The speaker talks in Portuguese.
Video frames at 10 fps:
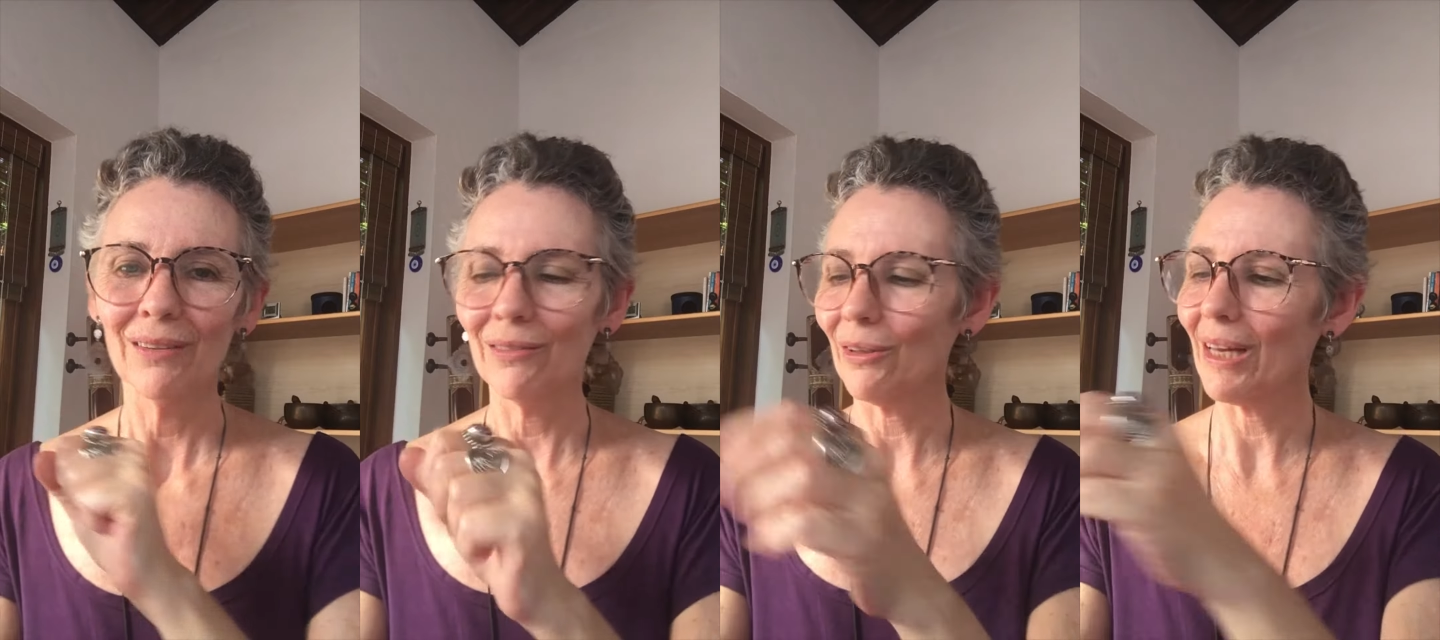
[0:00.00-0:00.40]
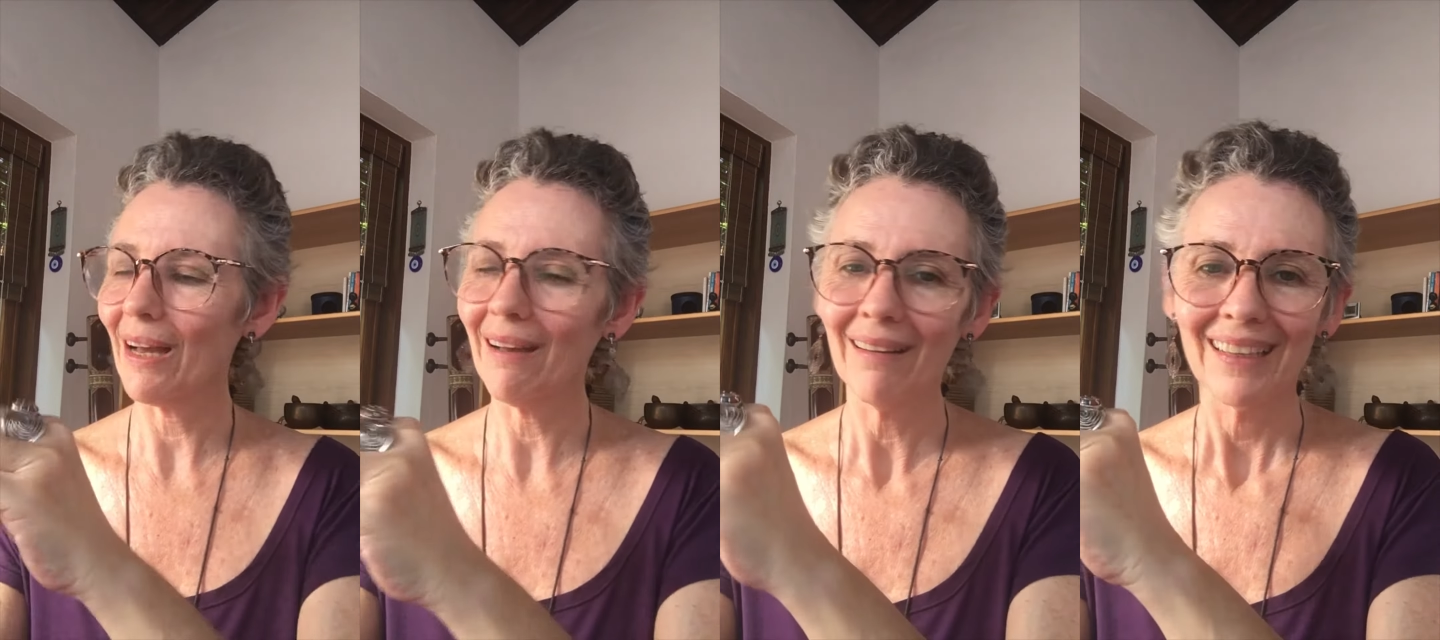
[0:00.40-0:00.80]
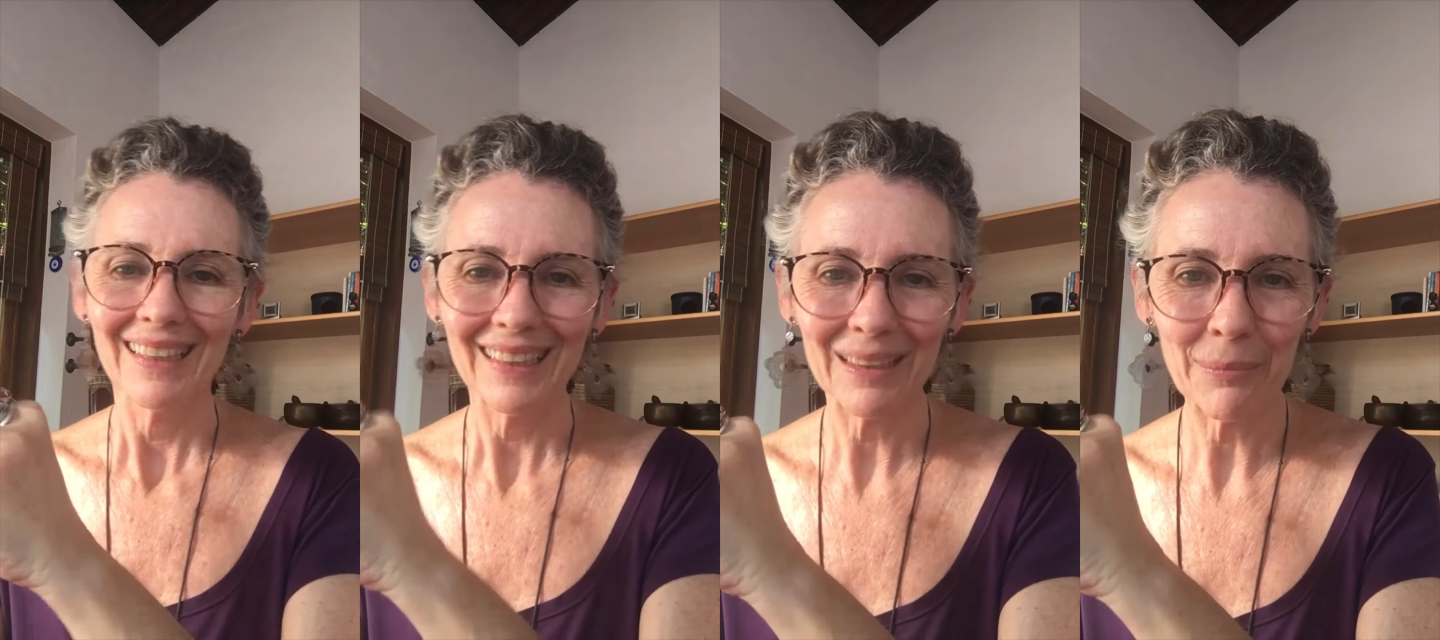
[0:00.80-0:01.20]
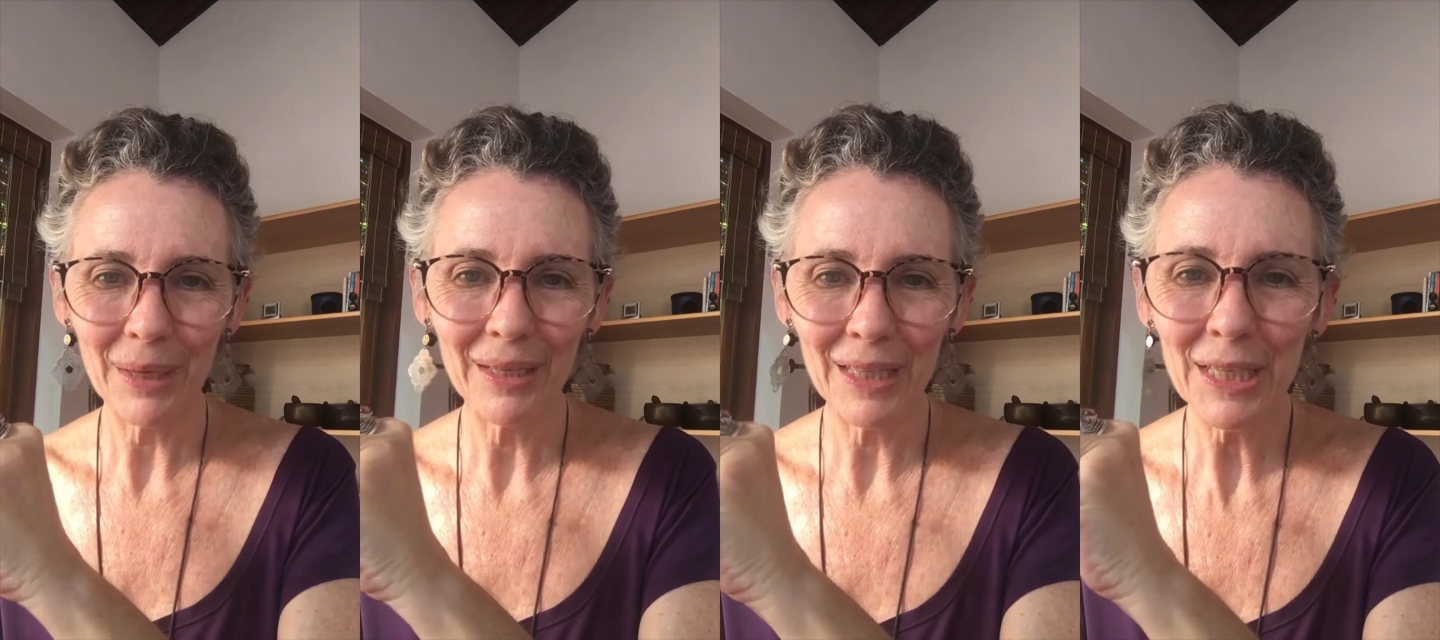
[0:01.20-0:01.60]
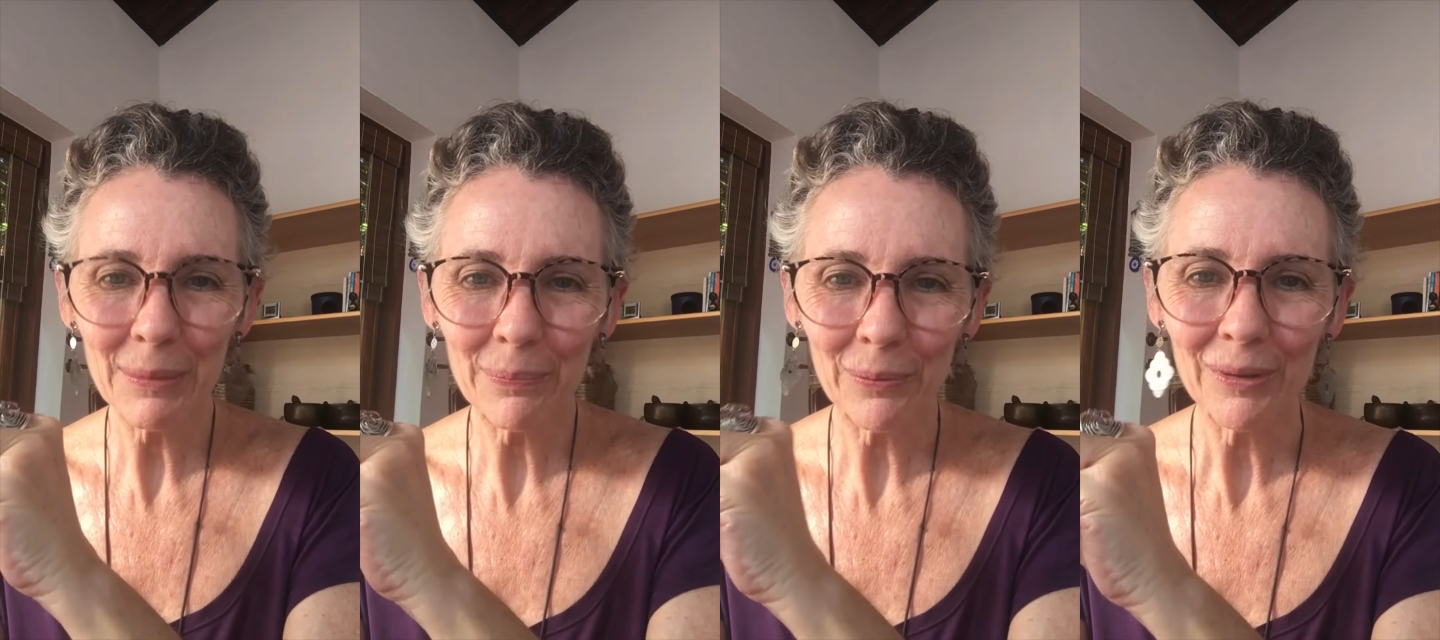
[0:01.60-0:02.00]
vou lá e também
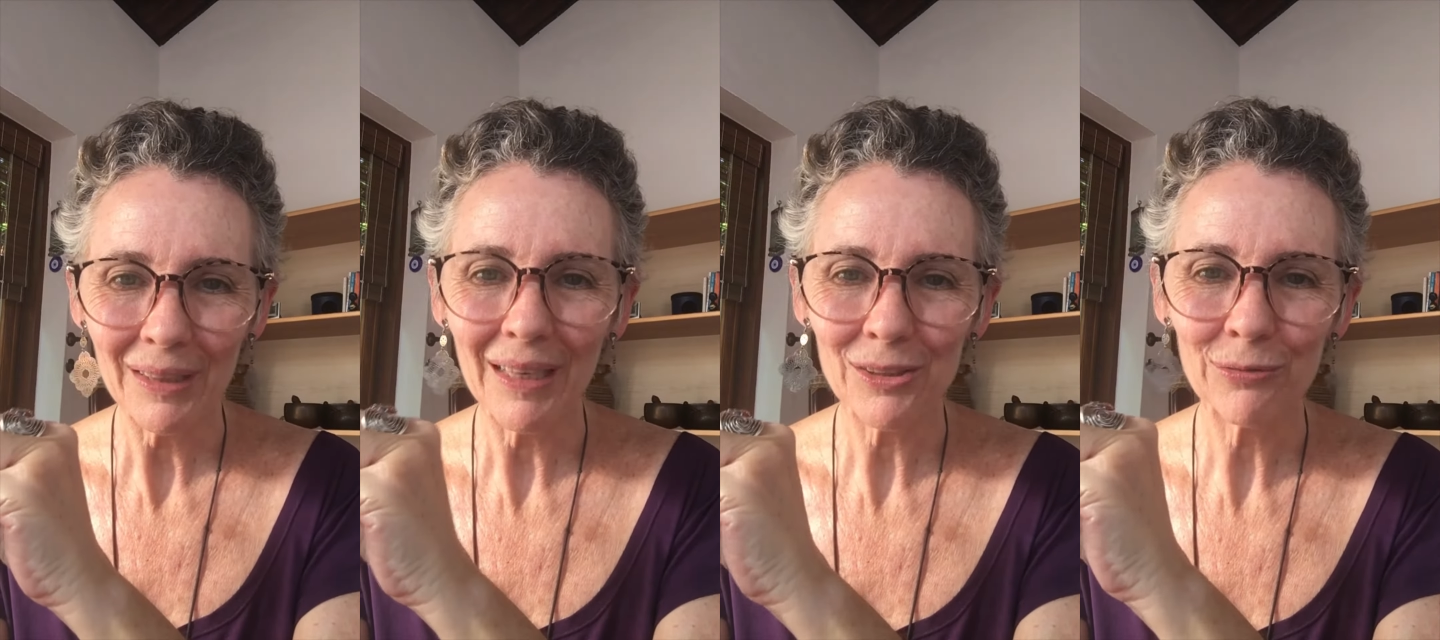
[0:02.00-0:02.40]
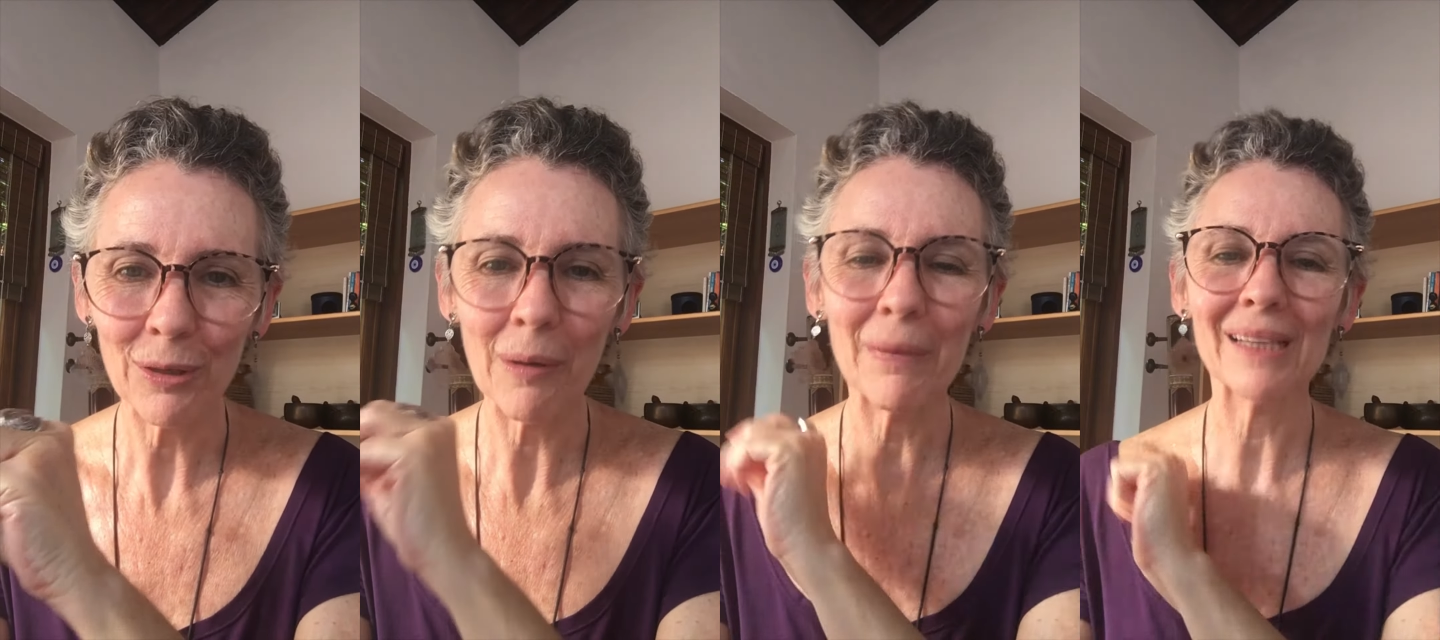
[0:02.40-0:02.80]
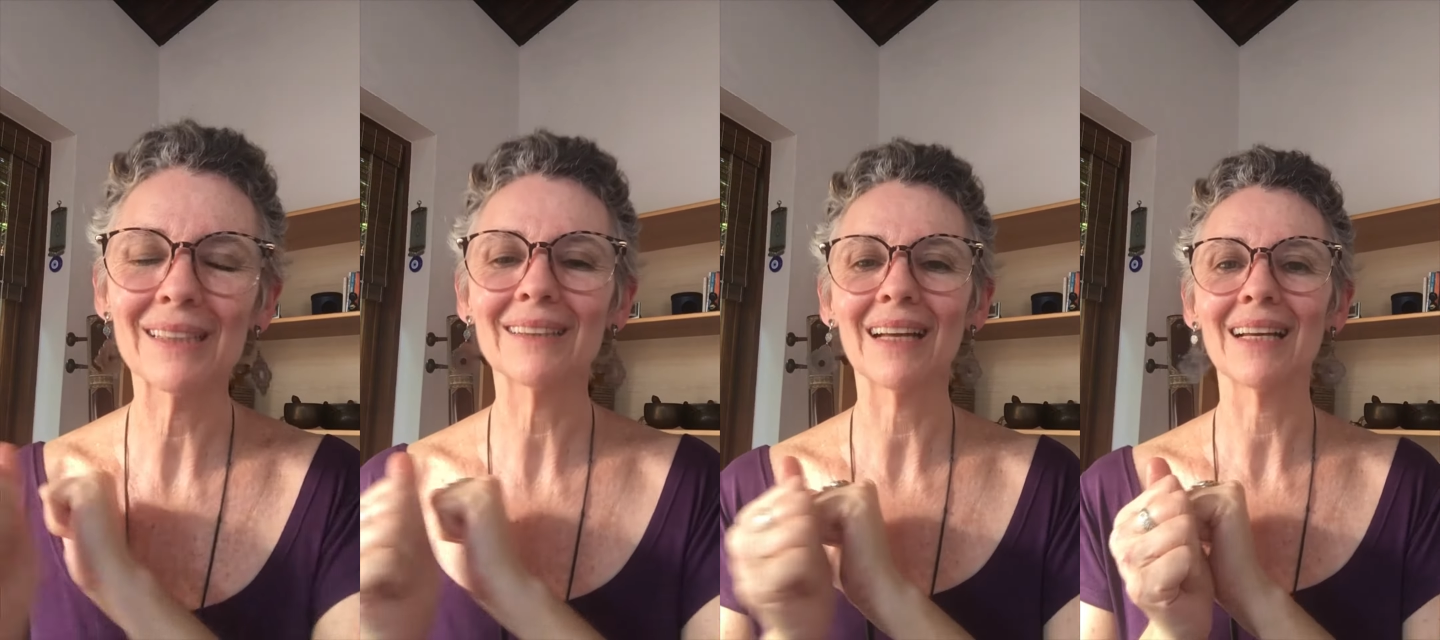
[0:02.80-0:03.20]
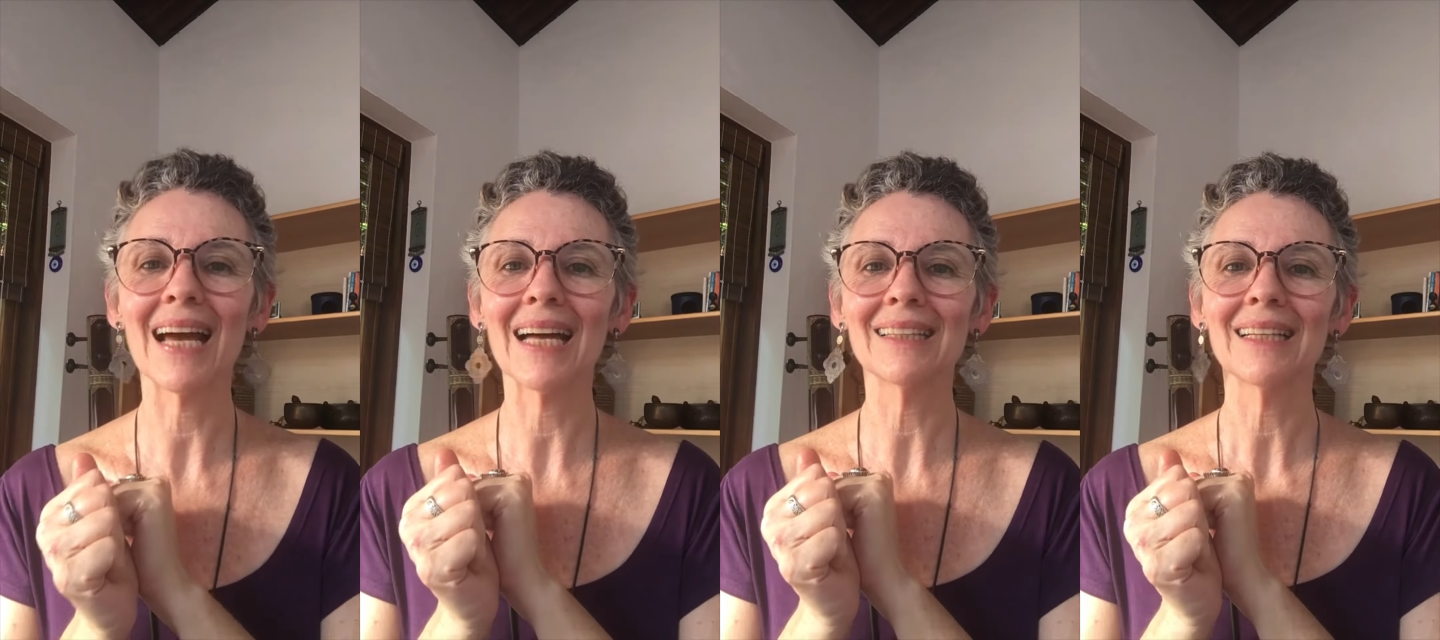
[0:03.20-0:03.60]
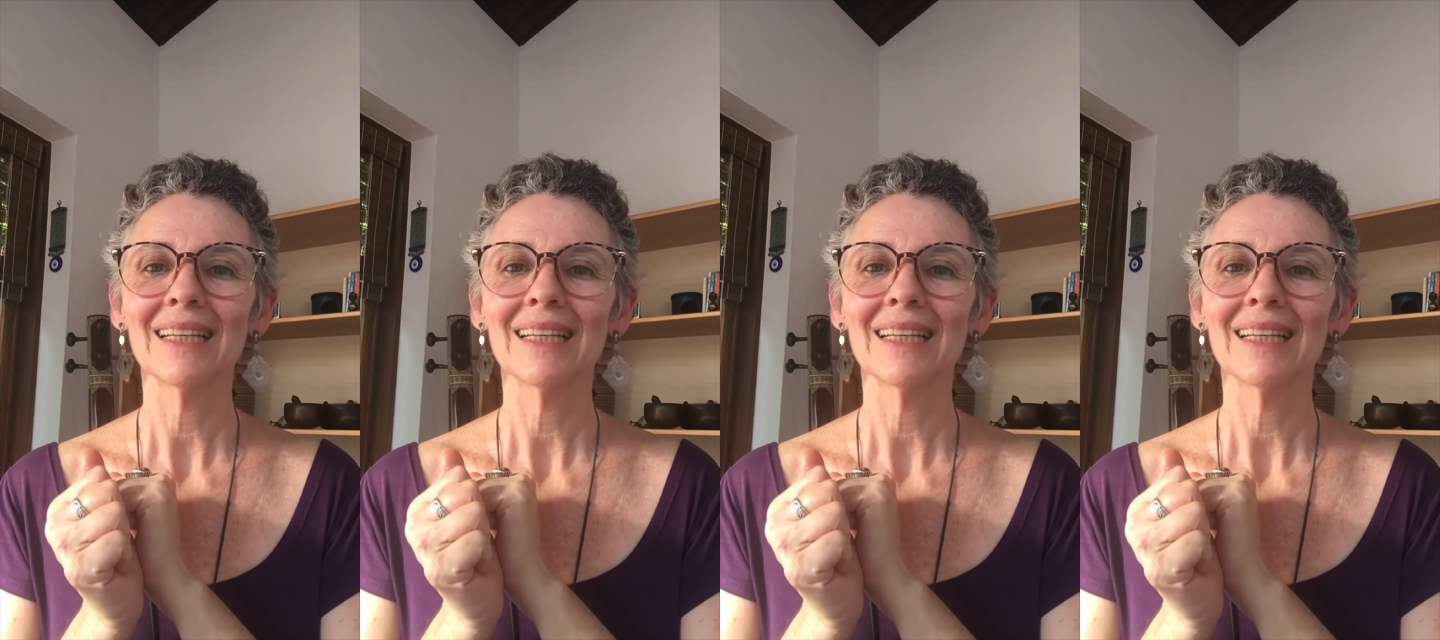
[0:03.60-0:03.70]
limpo né? de forma mais detalhada